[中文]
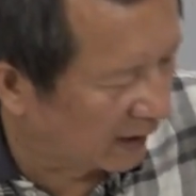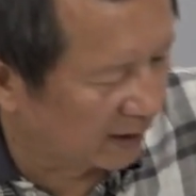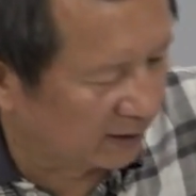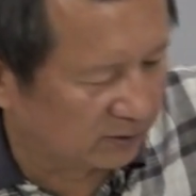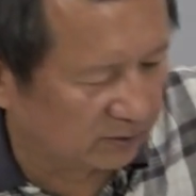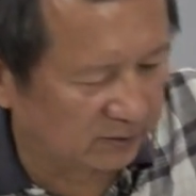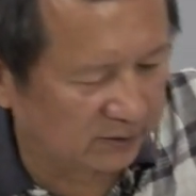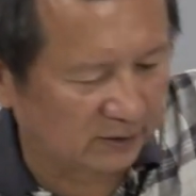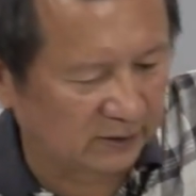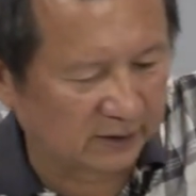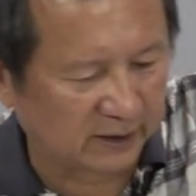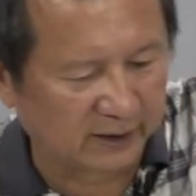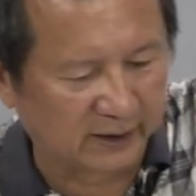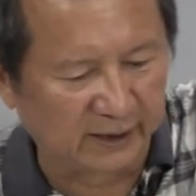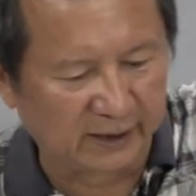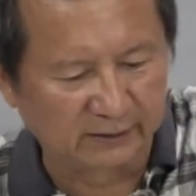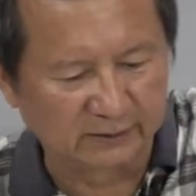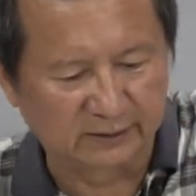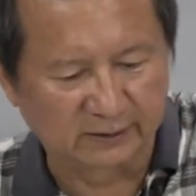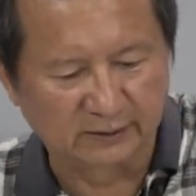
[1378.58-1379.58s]
概就是这个
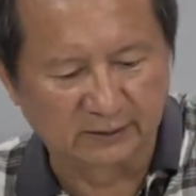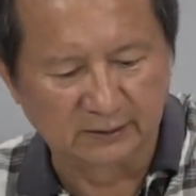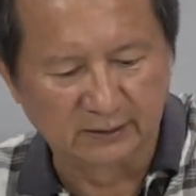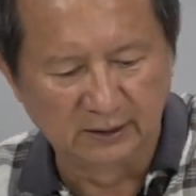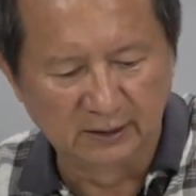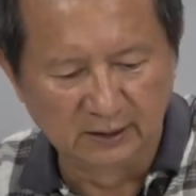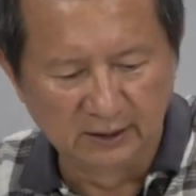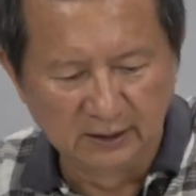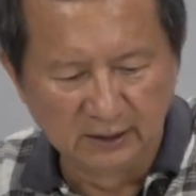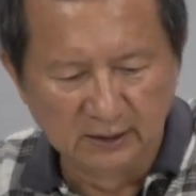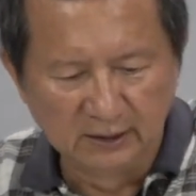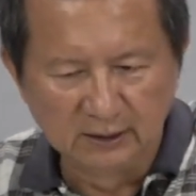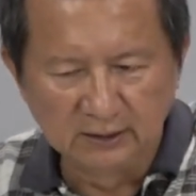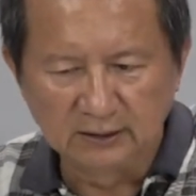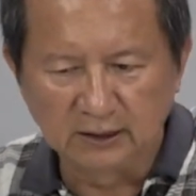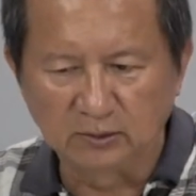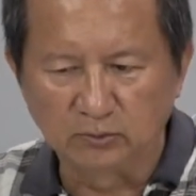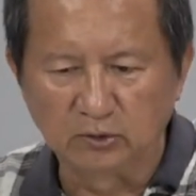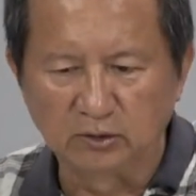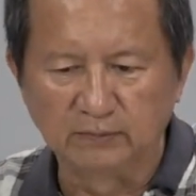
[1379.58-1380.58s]
样子。
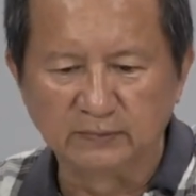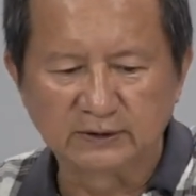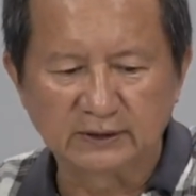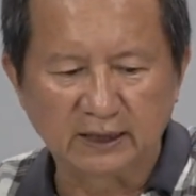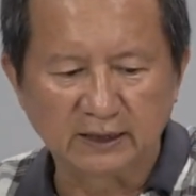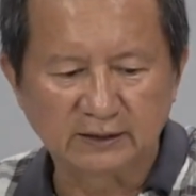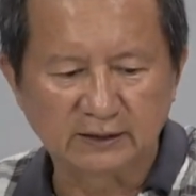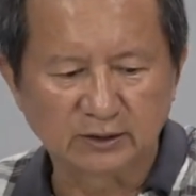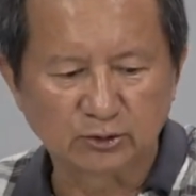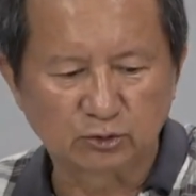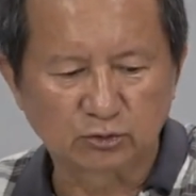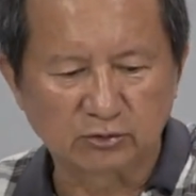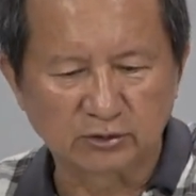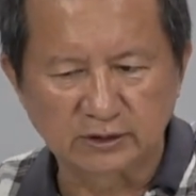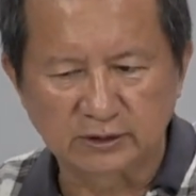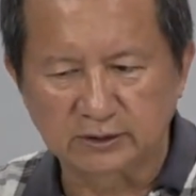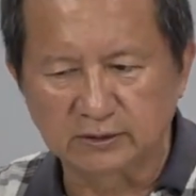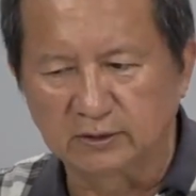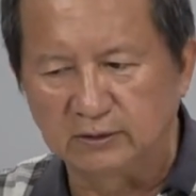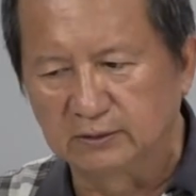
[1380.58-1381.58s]
那么我们在制作
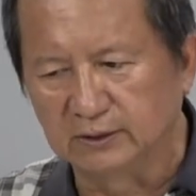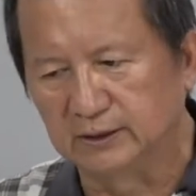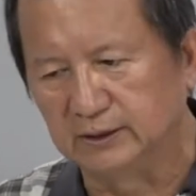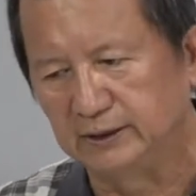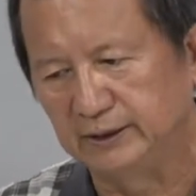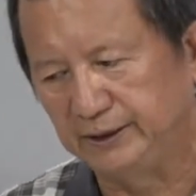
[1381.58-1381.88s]
之后呢，